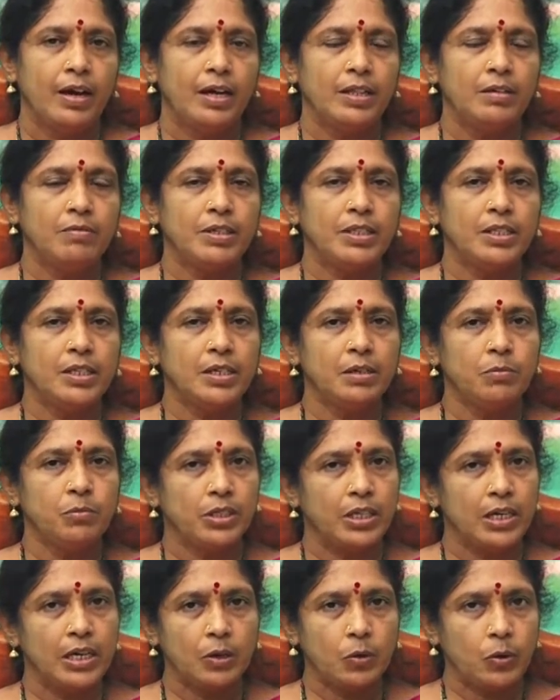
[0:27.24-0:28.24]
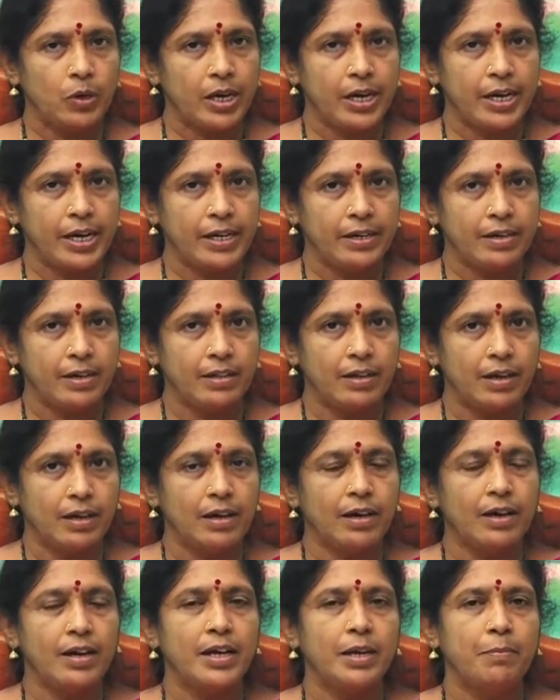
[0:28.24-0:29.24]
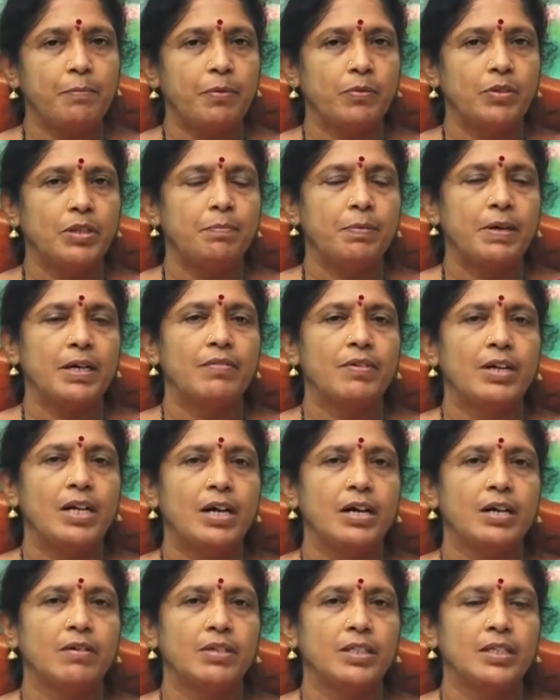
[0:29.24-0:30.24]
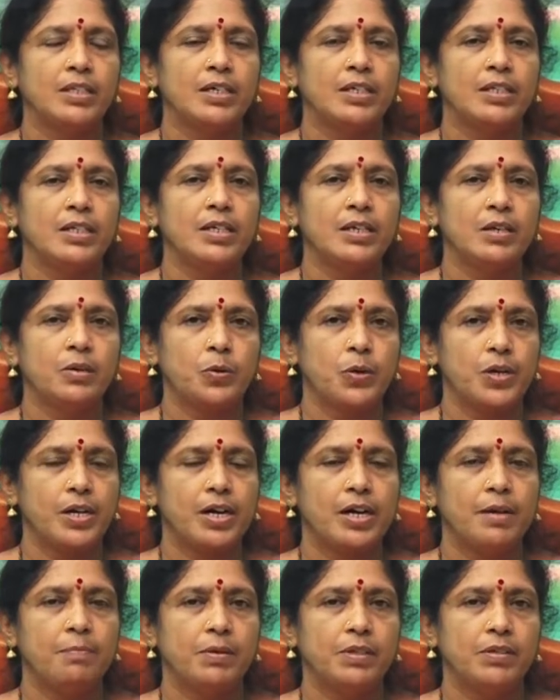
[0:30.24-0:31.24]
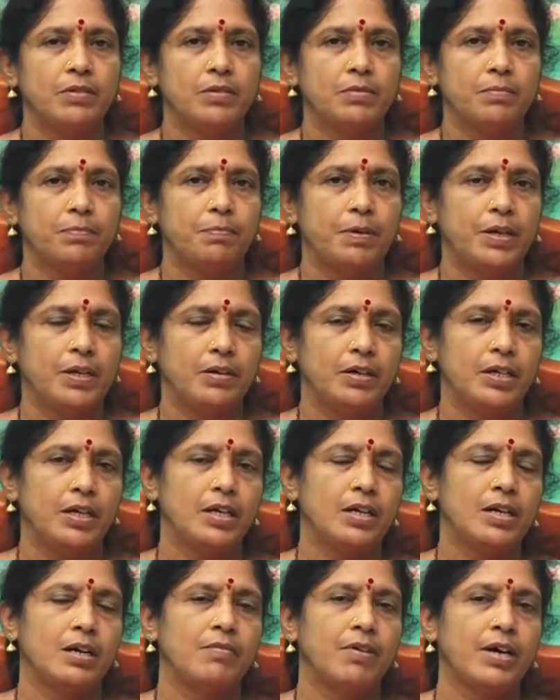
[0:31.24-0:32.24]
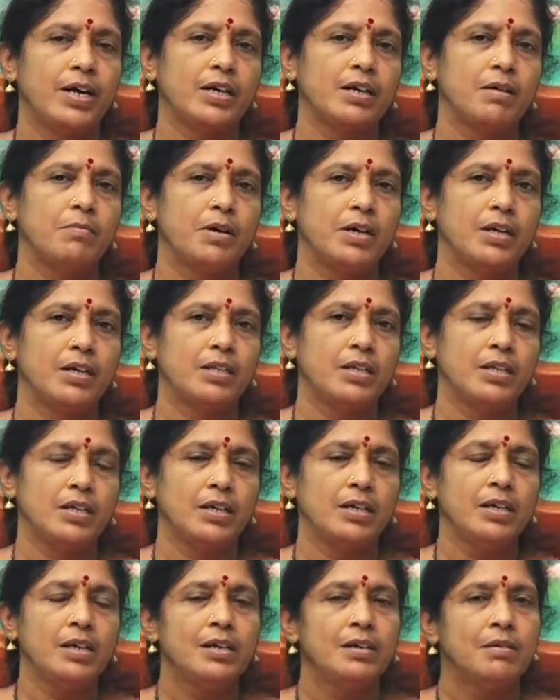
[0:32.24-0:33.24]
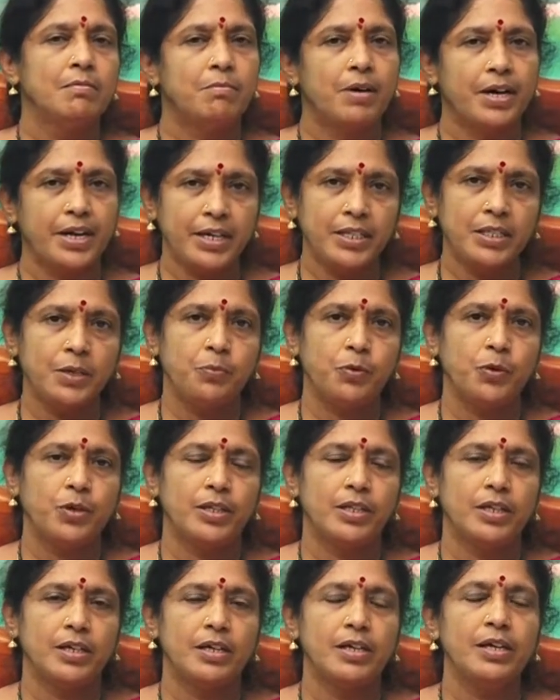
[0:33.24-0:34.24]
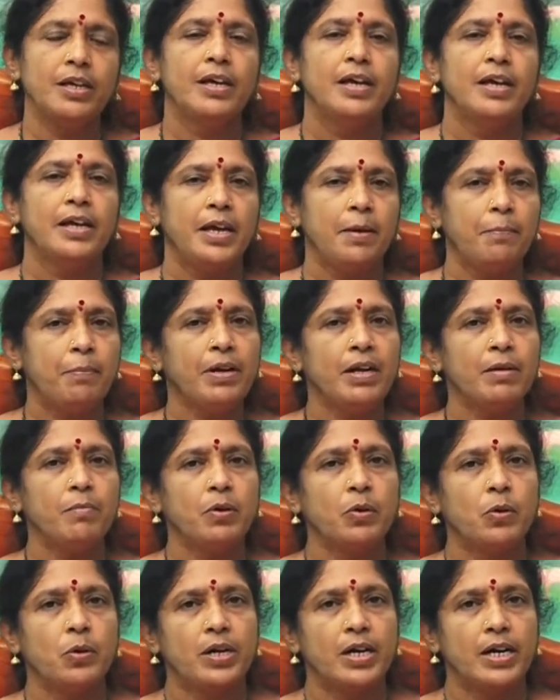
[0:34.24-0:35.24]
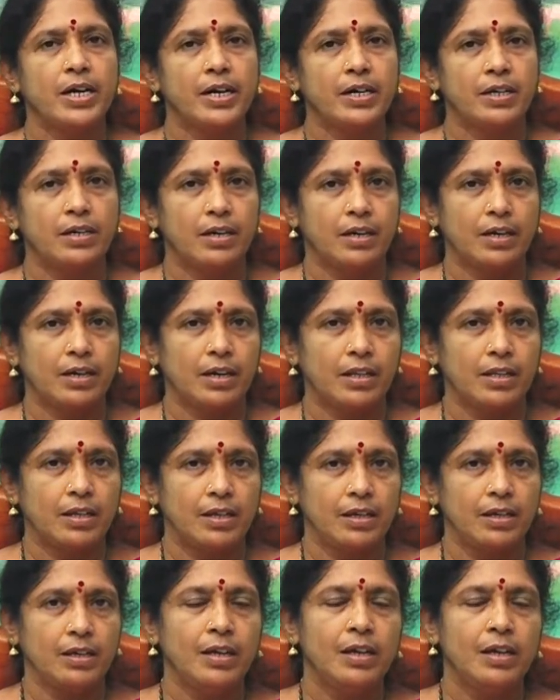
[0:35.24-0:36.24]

அது வந்து முதல்ல கொண்டாடிட்டு இருந்தாங்க ஆனால் இப்போ வந்து பரவலாக வந்து அது கொண்டாடப்படு படுகின்ற வழக்கமானது மறைந்து போனது இப்போ நம்ம கொண்டாடிட்டு இருக்கிறது